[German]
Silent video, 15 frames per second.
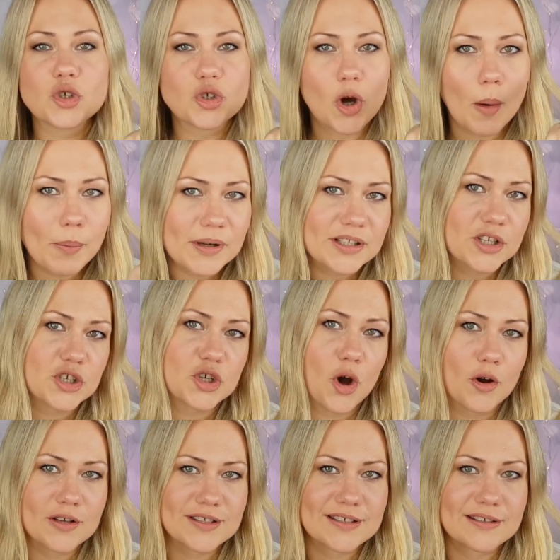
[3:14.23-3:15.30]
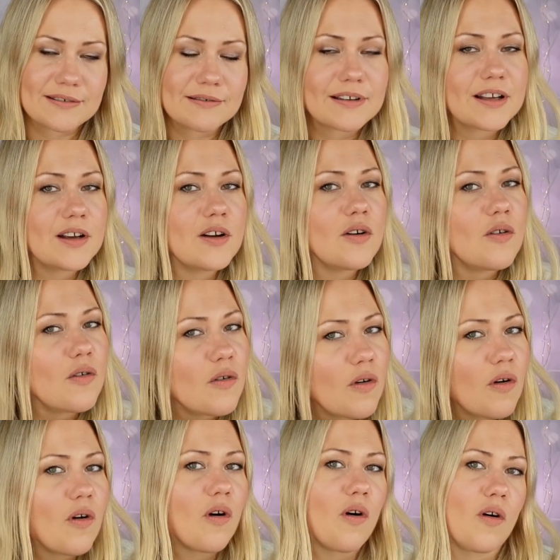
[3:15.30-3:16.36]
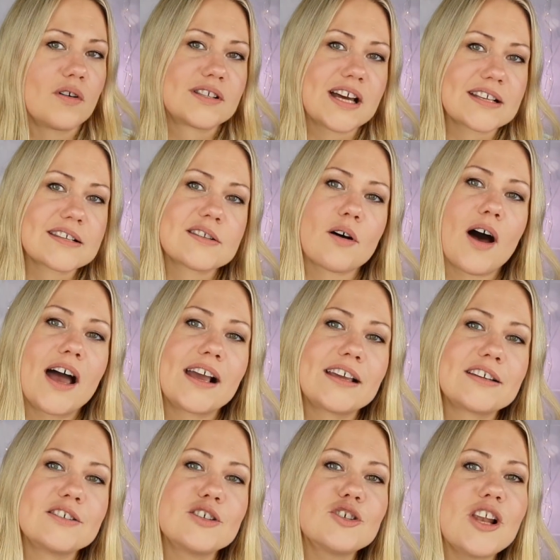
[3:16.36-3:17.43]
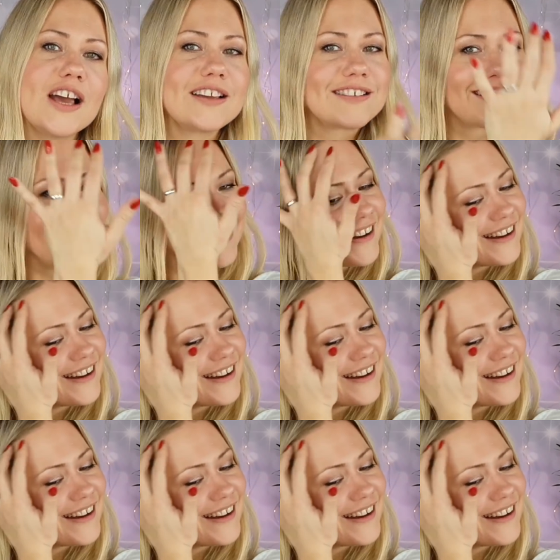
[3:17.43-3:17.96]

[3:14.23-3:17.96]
doppelte Chancen. Und das ist doch eigentlich nicht schlecht.